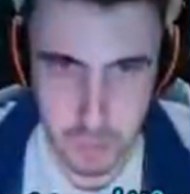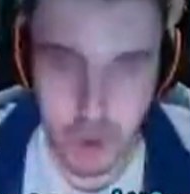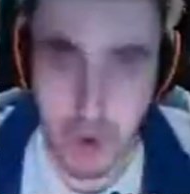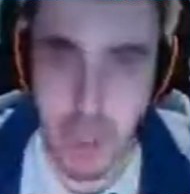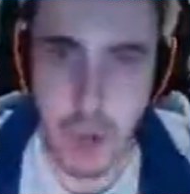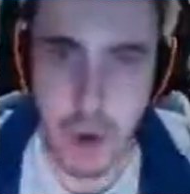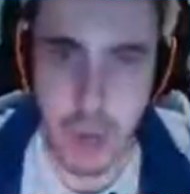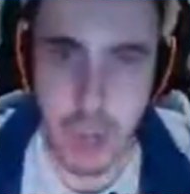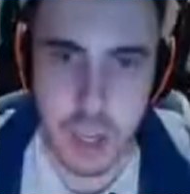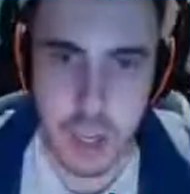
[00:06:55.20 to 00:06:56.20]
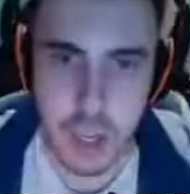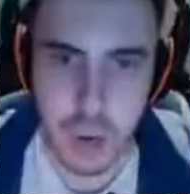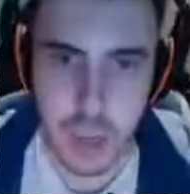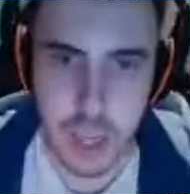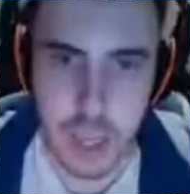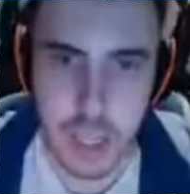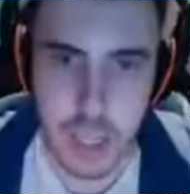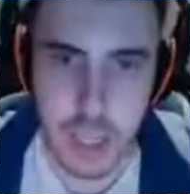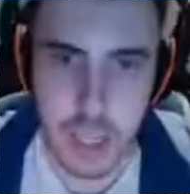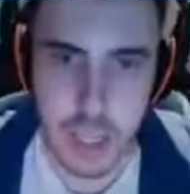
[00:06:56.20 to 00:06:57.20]
Oye, oye, oye,
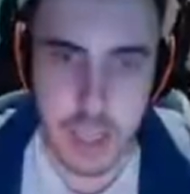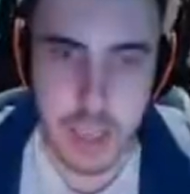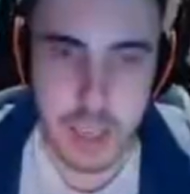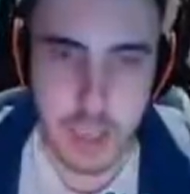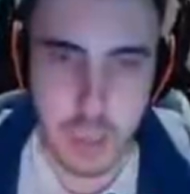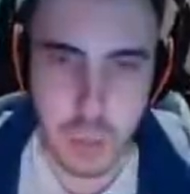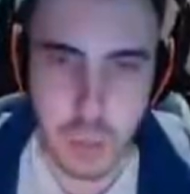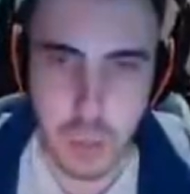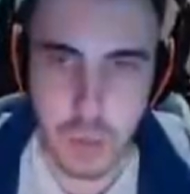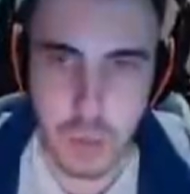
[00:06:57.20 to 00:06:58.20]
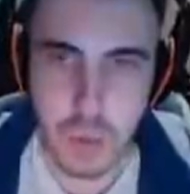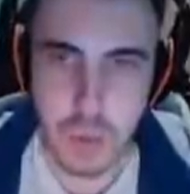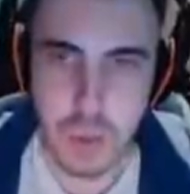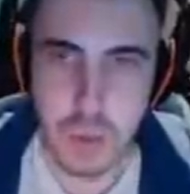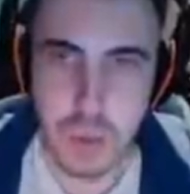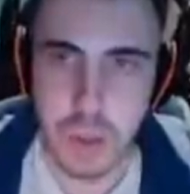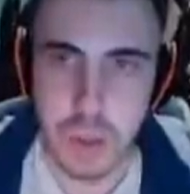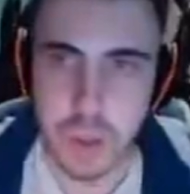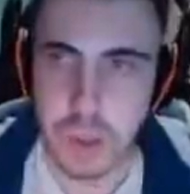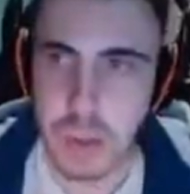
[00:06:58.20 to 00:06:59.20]
rata. ¿Qué haces allá arriba tú?
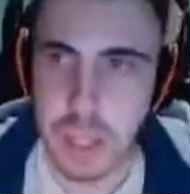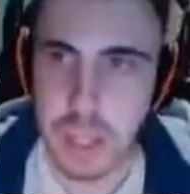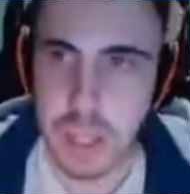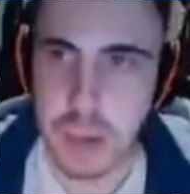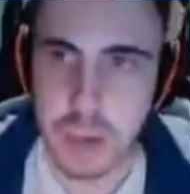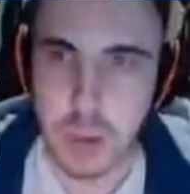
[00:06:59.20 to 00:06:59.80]
Baja de allí, ¿no?